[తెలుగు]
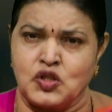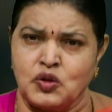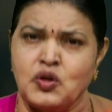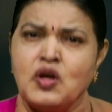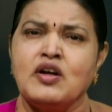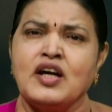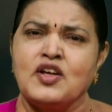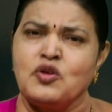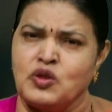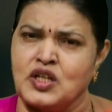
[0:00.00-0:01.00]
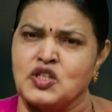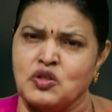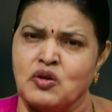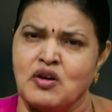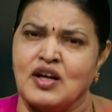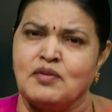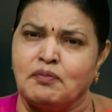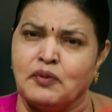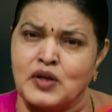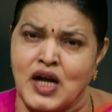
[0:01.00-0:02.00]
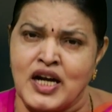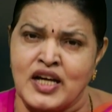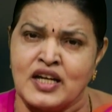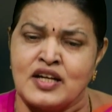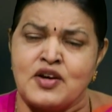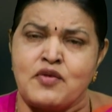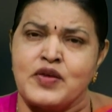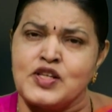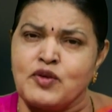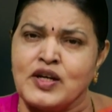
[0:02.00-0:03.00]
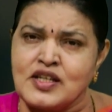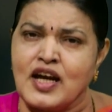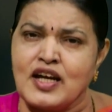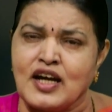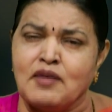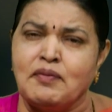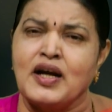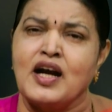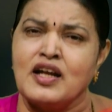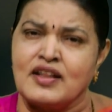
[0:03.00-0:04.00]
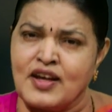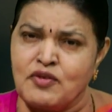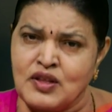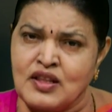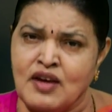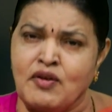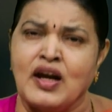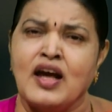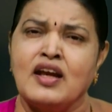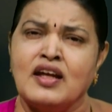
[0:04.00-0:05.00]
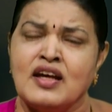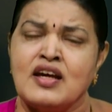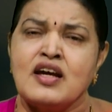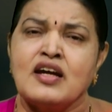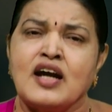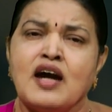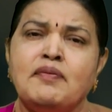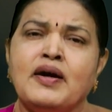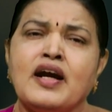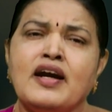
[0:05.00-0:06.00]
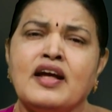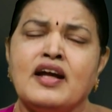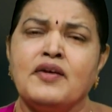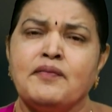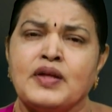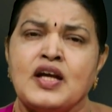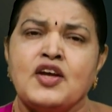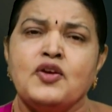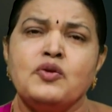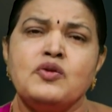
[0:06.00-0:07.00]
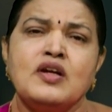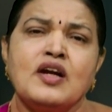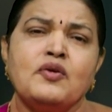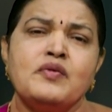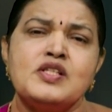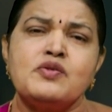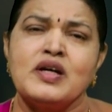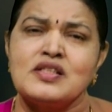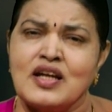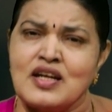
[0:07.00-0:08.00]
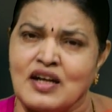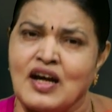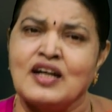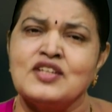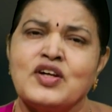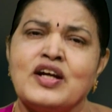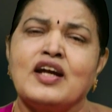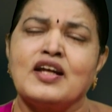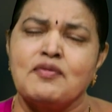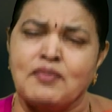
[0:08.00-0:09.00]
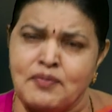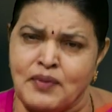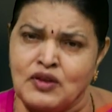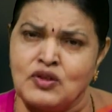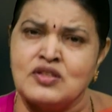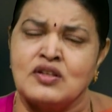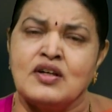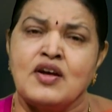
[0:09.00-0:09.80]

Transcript: శూరులుగా యుద్ధశూరులుగా పోరాడి విశ్వాసాన్ని కాపాడండి దేవుని దేవాలయాన్ని కాపాడండి అని యూదులలో విశ్వాసాన్ని కలుగజేయడానికి పంపొంది